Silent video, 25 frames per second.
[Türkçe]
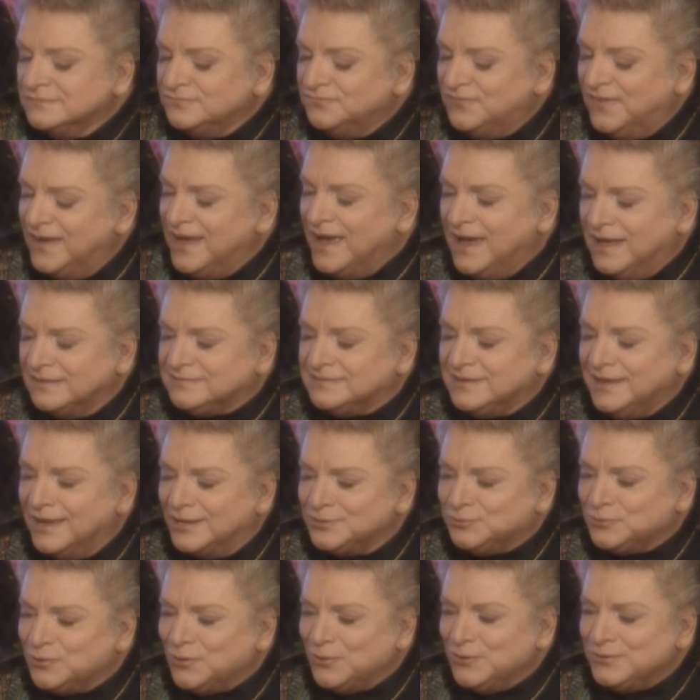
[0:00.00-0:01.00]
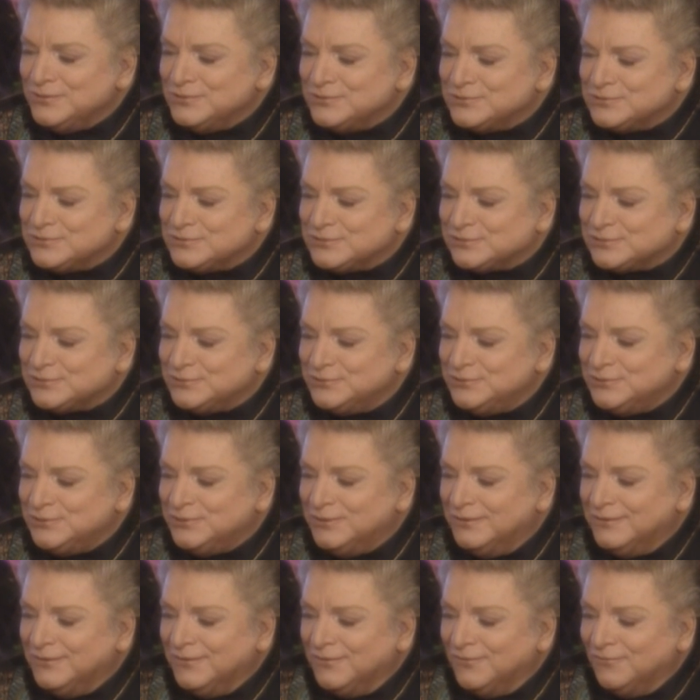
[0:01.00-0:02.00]
veya tiyatro
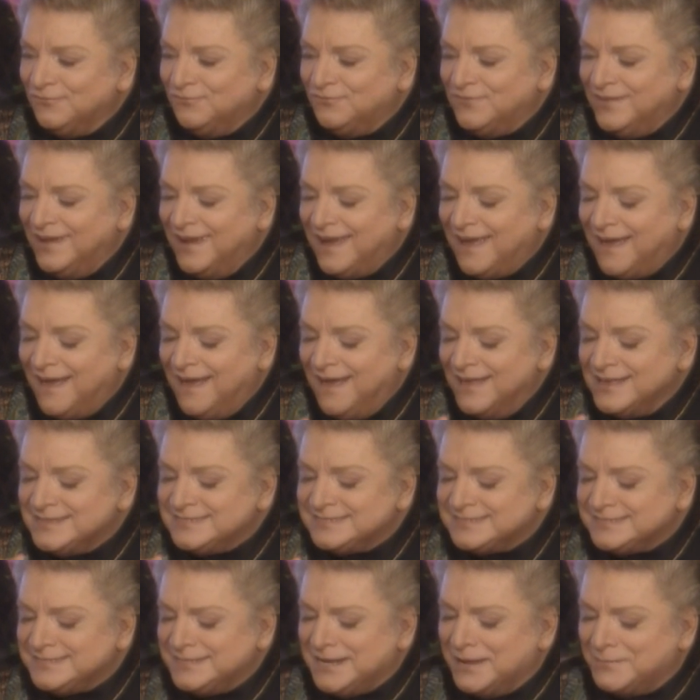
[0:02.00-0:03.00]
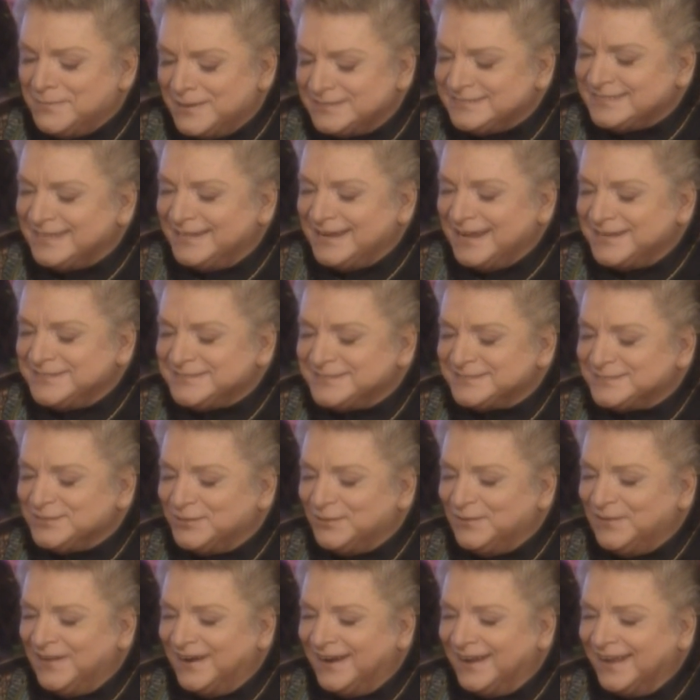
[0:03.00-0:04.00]
oyuncusu veya sinema
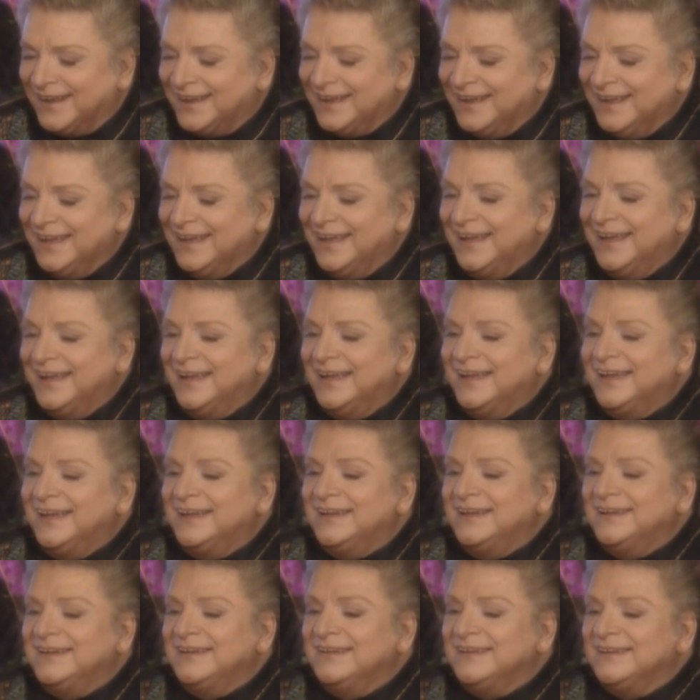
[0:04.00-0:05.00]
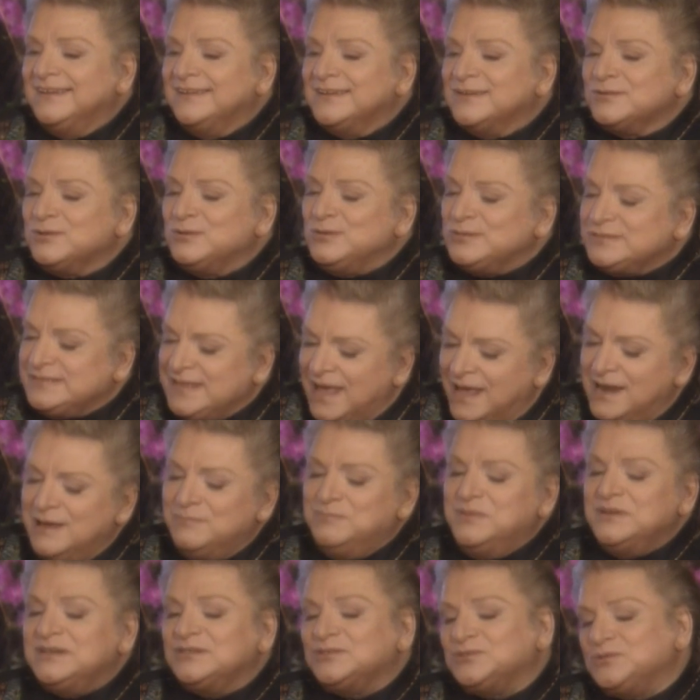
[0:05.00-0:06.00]
sanatçısı olarak
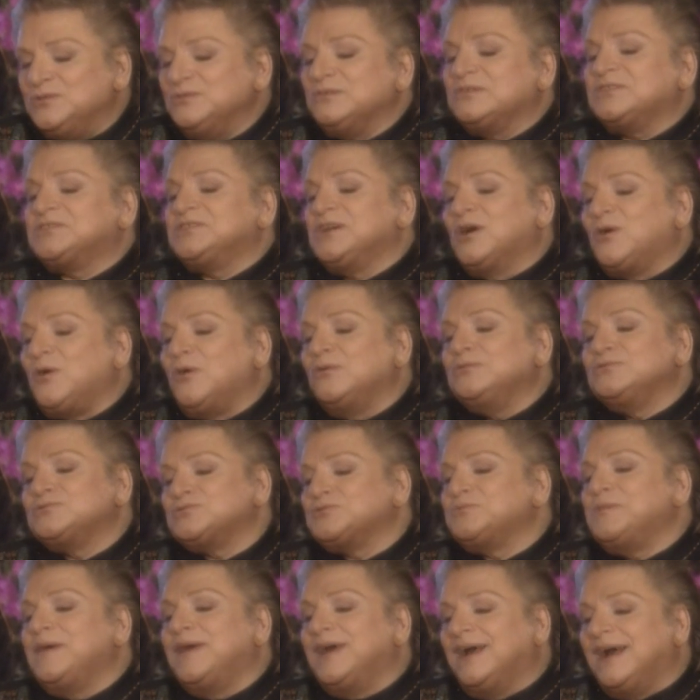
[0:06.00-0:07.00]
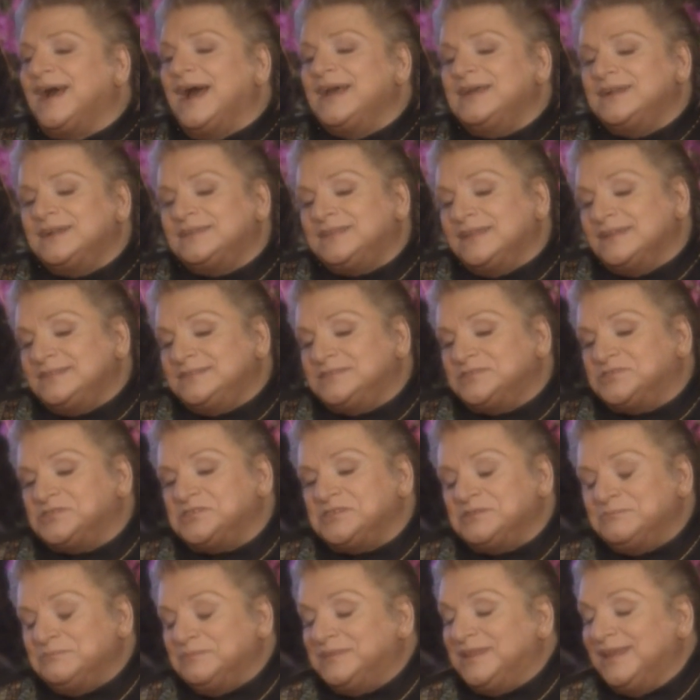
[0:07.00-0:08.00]
güzel bir Türkçe konuşmaya gayret
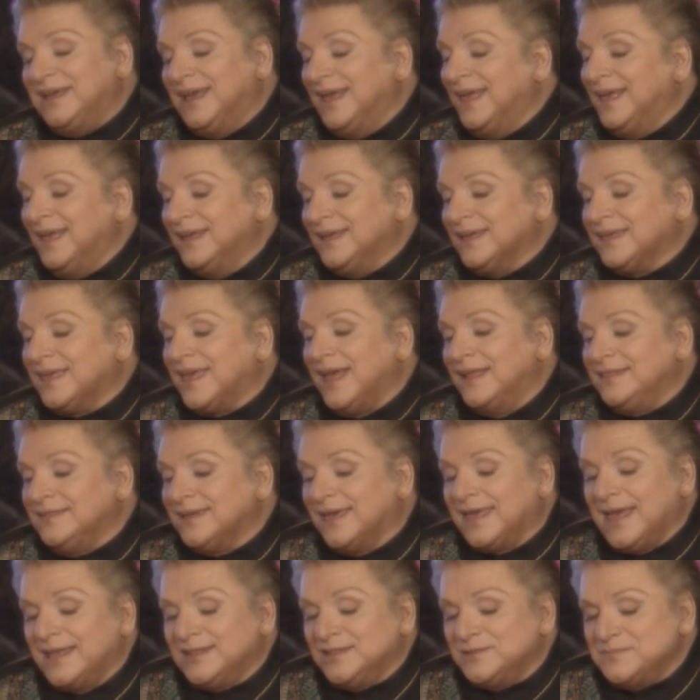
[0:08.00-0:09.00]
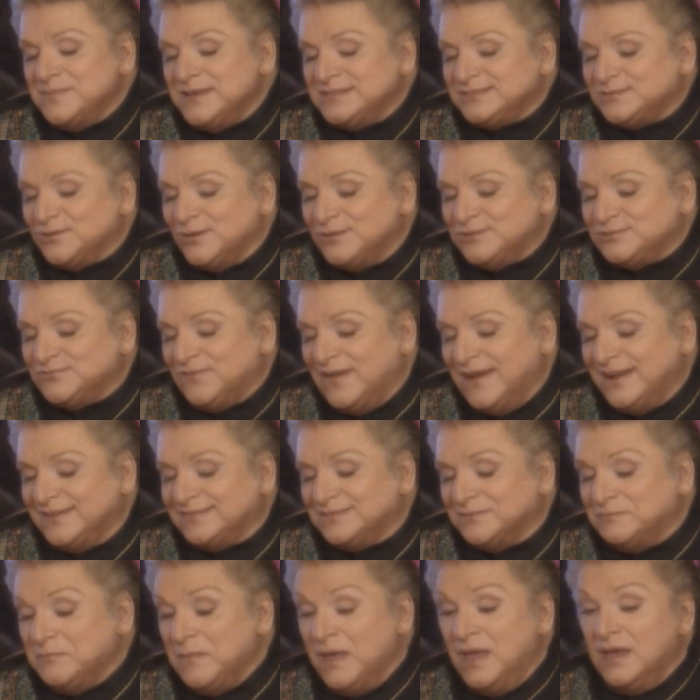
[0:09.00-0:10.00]
edeceğim diye kendi kendime söz
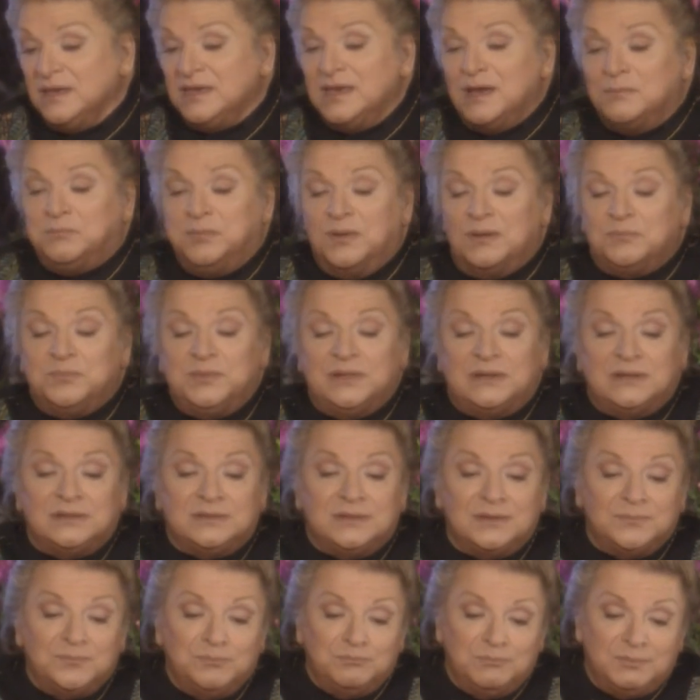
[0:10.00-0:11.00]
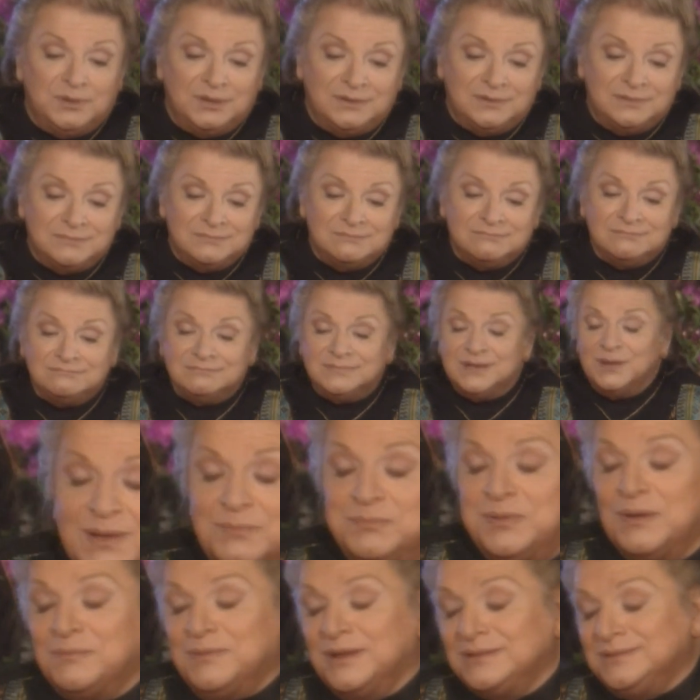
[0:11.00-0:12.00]
verdim. Yapabildim mi?
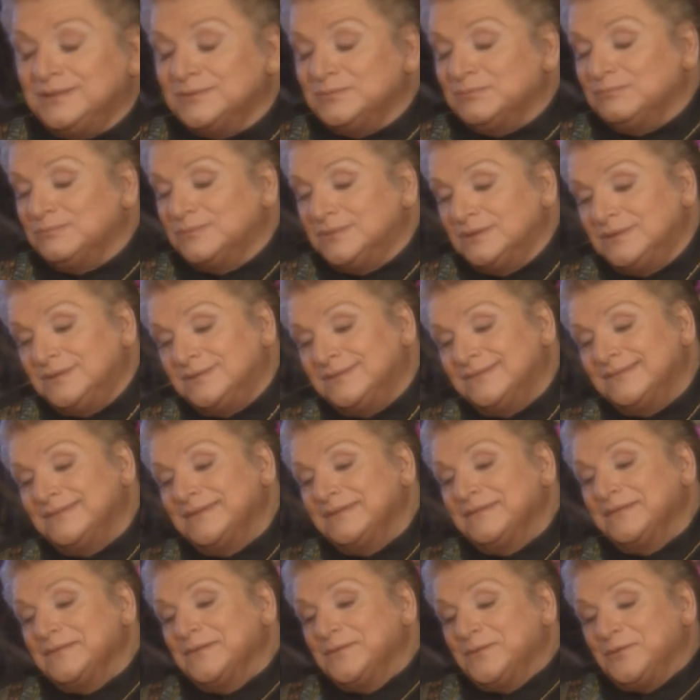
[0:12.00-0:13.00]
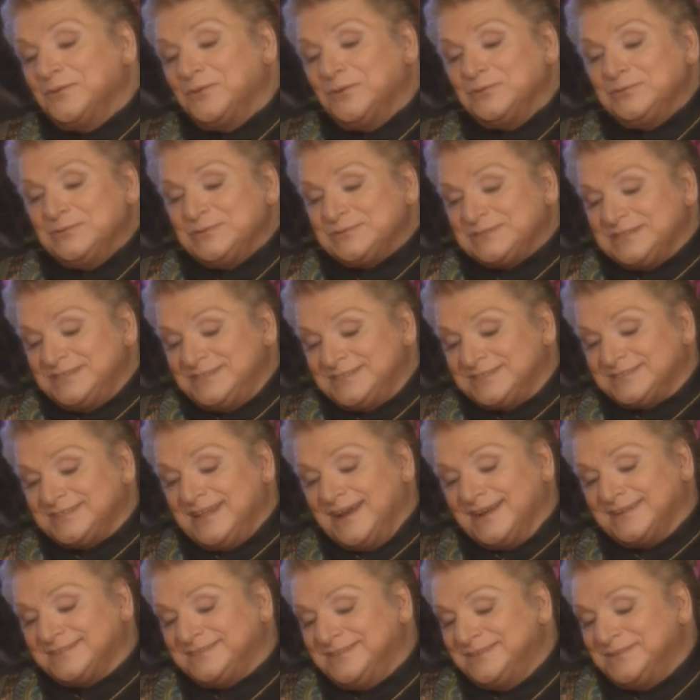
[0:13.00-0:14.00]
Yapamadım mı? Efendim, Onu siz
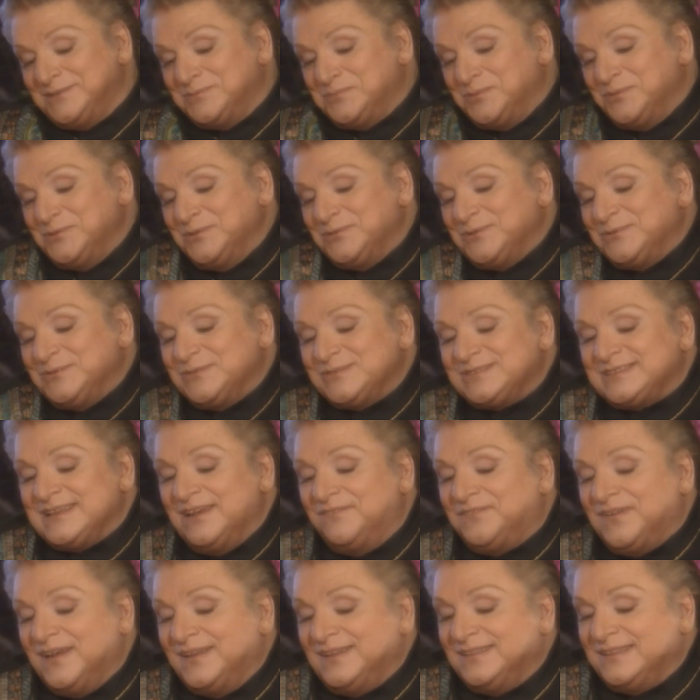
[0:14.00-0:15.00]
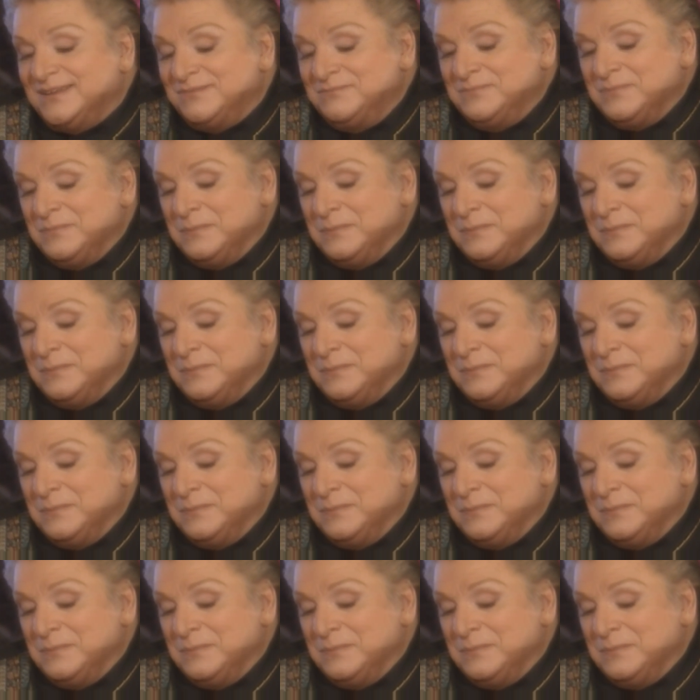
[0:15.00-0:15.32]
takdir buyurunuz Türkiye'de efendim. Türkiye'de